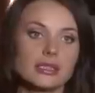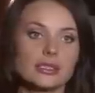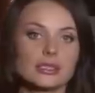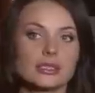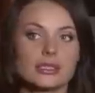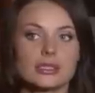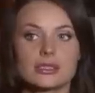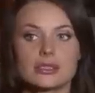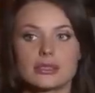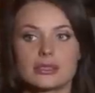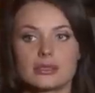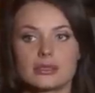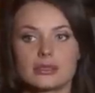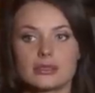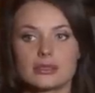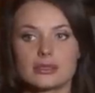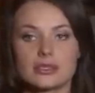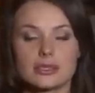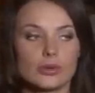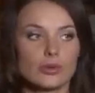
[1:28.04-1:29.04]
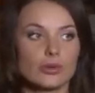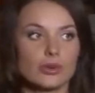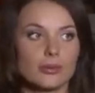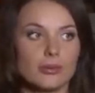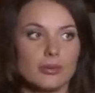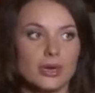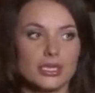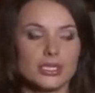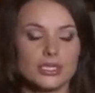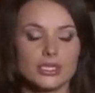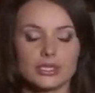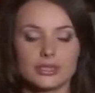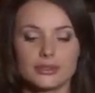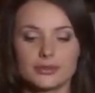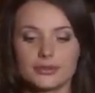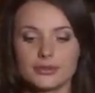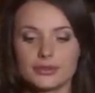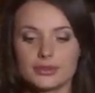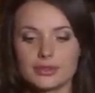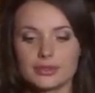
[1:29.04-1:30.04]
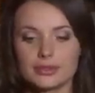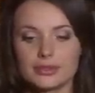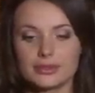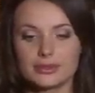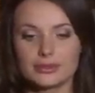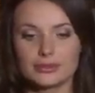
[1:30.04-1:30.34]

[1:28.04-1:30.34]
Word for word: также с, э, с хором мальчиков э,